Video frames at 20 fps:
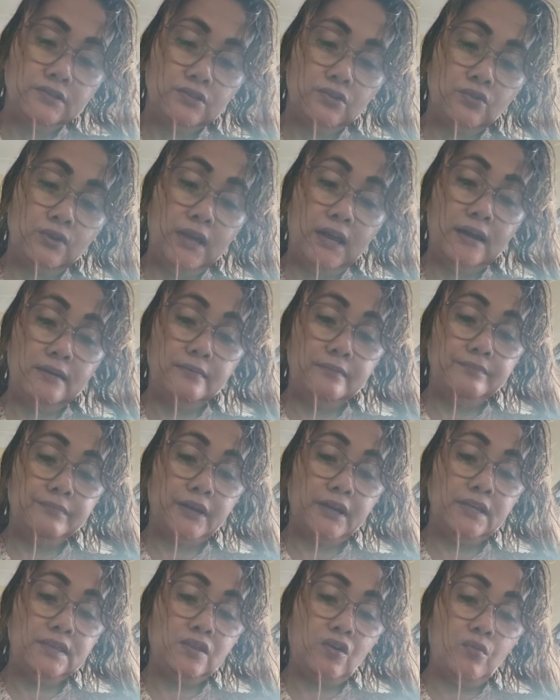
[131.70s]
So, yan.
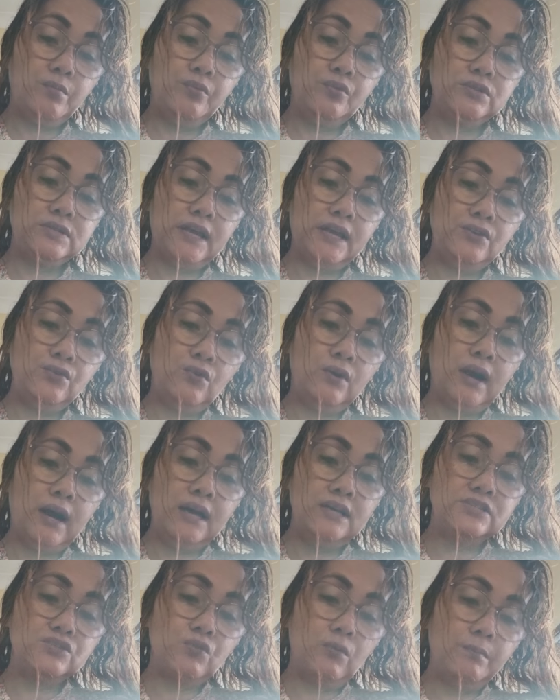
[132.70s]
Kita ko po sa inyo
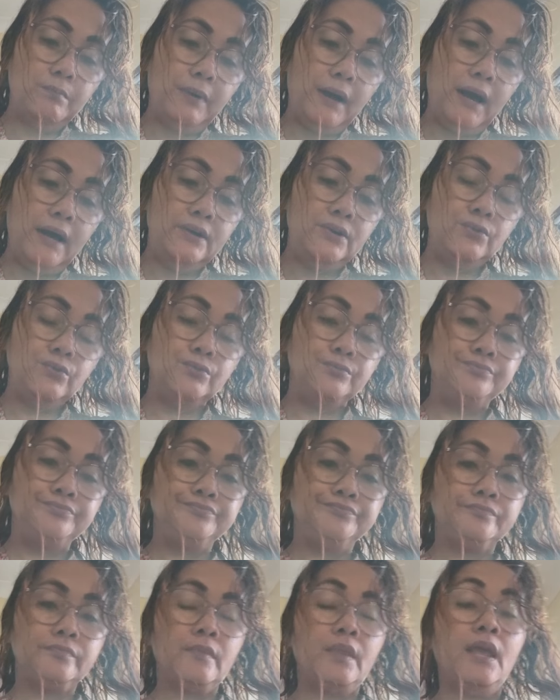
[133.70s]
guys kung paano.
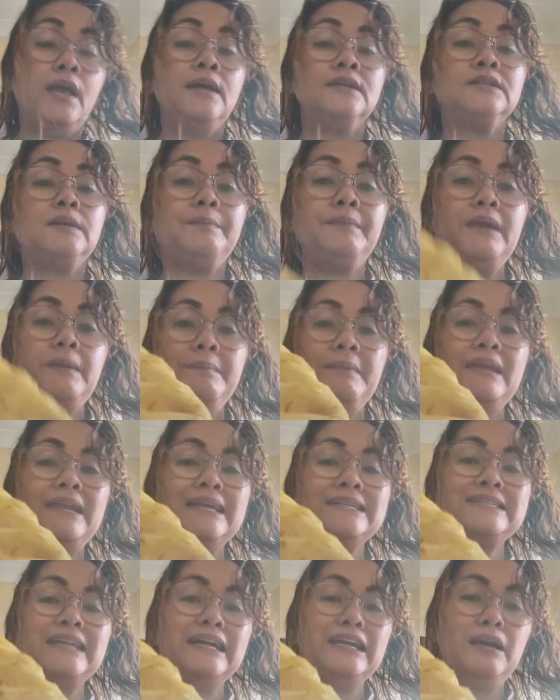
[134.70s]
Sa
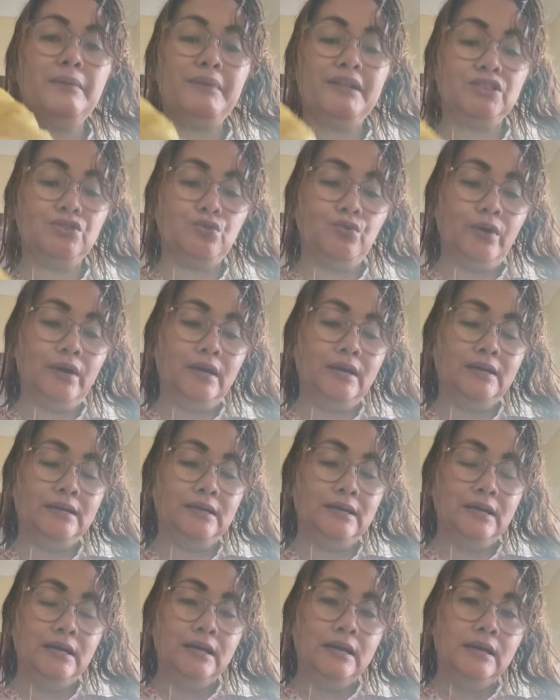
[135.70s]
Pilipinas lang naman to eh.
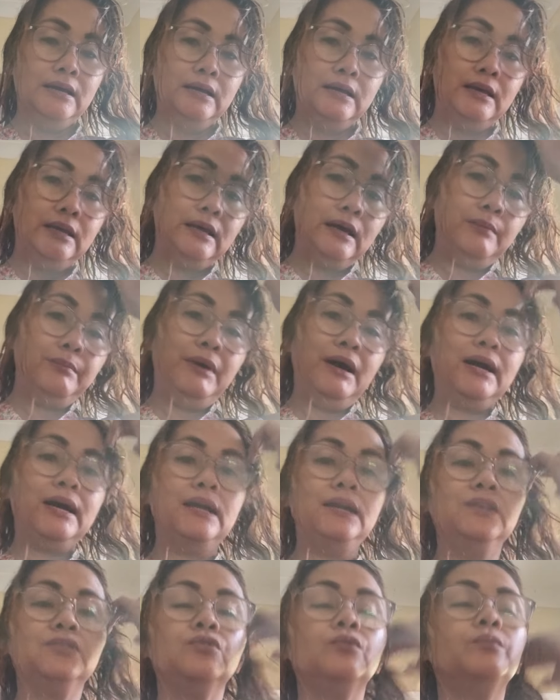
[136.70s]
Ang
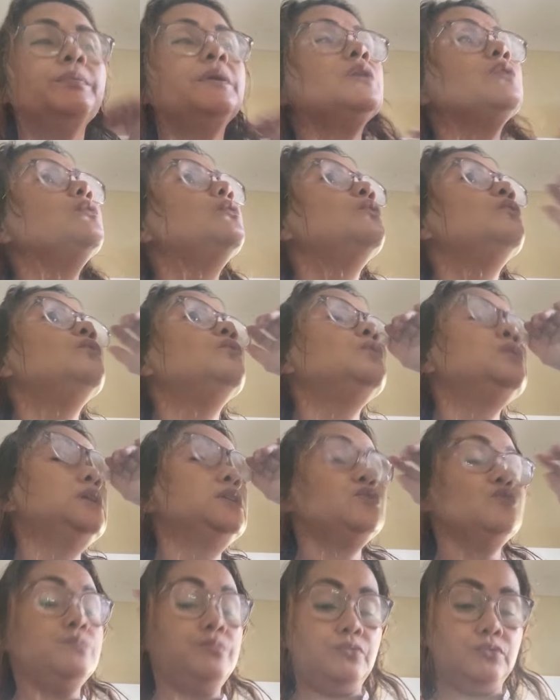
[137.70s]
mga ganito. Pero
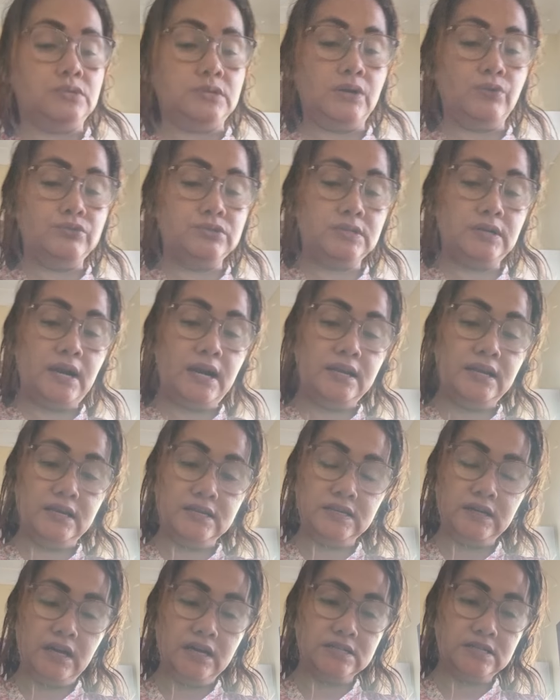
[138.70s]
dito po sa Australia,
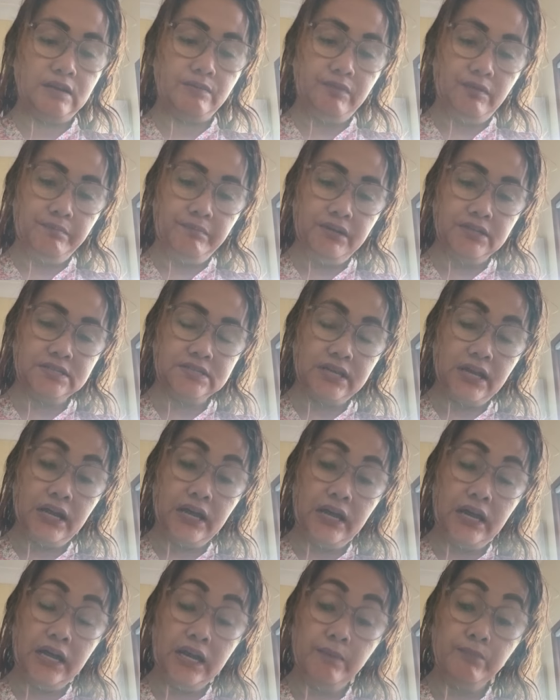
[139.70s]
tsaka sa ibang
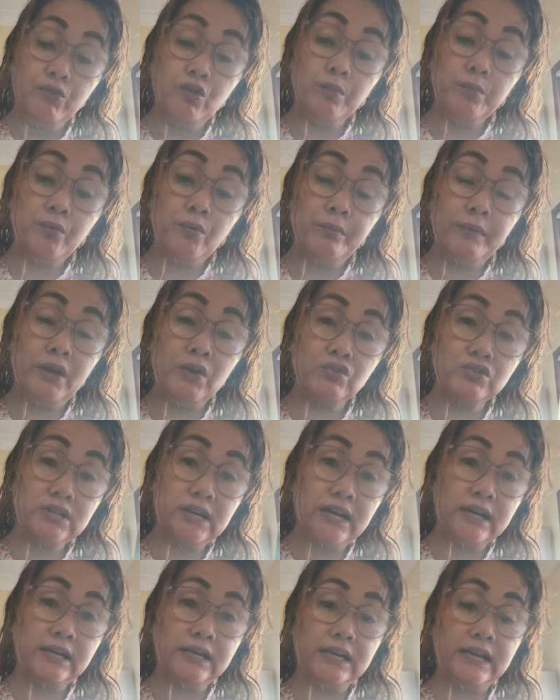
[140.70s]
bansa, alam ko po meron
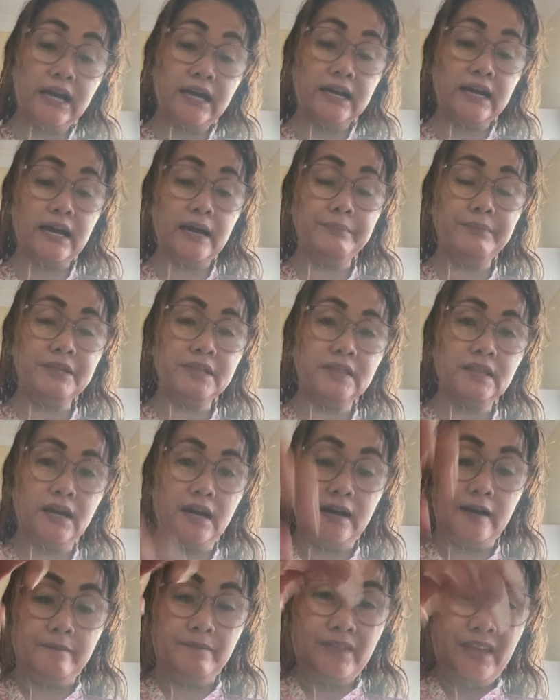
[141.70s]
silang ginagamit
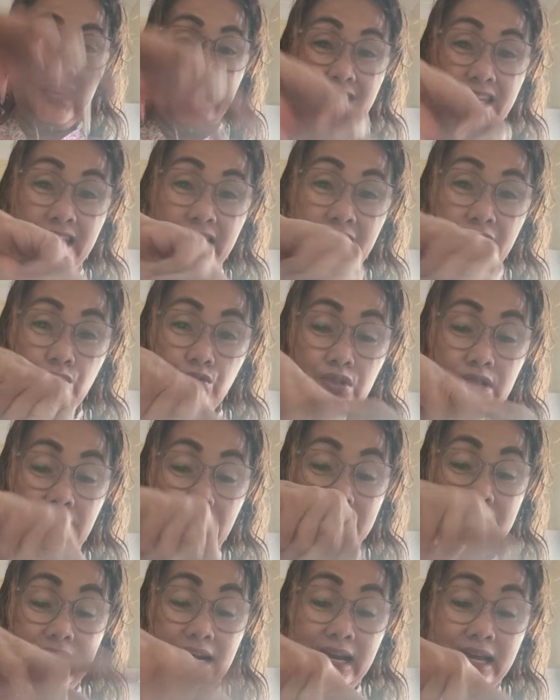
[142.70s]
na iikot
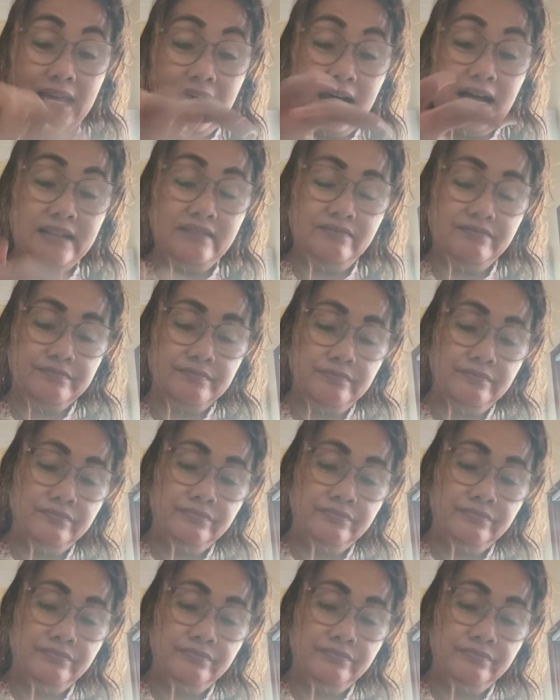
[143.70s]
lang nila yan